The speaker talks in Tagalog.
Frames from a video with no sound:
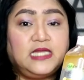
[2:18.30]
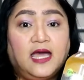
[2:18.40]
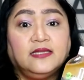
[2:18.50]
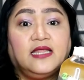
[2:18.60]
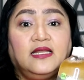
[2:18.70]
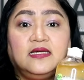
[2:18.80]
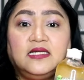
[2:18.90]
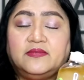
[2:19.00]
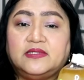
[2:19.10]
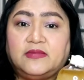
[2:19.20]
At talaga
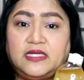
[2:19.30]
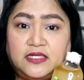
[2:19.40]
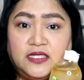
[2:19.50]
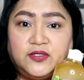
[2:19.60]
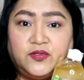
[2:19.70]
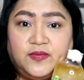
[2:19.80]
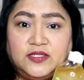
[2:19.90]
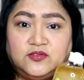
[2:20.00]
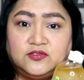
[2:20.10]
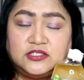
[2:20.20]
naman mai-recommend
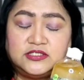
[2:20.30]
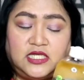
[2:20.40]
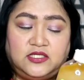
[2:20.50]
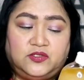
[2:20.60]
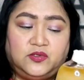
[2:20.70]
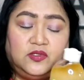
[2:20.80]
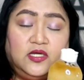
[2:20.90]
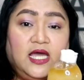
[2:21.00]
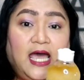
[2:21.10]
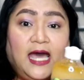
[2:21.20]
ko siya sa inyo.
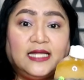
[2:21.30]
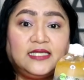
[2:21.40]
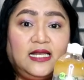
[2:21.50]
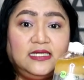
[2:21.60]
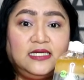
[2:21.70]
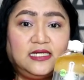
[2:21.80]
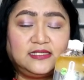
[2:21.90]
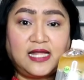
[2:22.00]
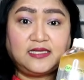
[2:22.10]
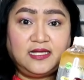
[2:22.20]
At talagang
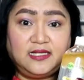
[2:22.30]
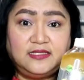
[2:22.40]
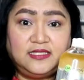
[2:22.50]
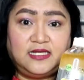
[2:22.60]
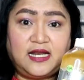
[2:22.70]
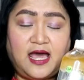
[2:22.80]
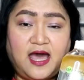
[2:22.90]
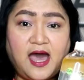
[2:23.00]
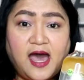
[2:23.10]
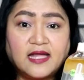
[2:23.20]
matatanggal niya
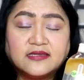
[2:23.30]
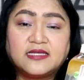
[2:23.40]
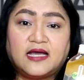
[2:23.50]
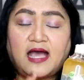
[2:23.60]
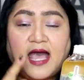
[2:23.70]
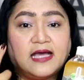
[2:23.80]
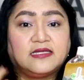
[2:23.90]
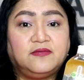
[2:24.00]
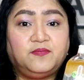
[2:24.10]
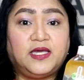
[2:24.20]
lahat ng
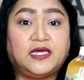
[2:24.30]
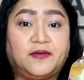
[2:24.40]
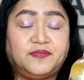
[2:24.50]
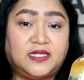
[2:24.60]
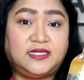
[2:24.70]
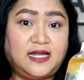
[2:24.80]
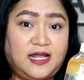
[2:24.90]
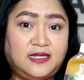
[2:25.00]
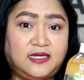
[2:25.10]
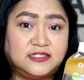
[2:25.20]
aking makeup na
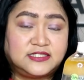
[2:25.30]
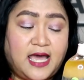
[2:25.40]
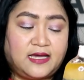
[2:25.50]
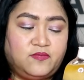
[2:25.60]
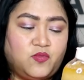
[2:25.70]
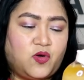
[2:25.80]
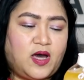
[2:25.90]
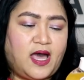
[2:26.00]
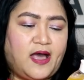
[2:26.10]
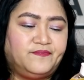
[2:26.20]
nilalagay sa aking
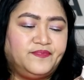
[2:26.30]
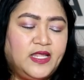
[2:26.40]
mukha.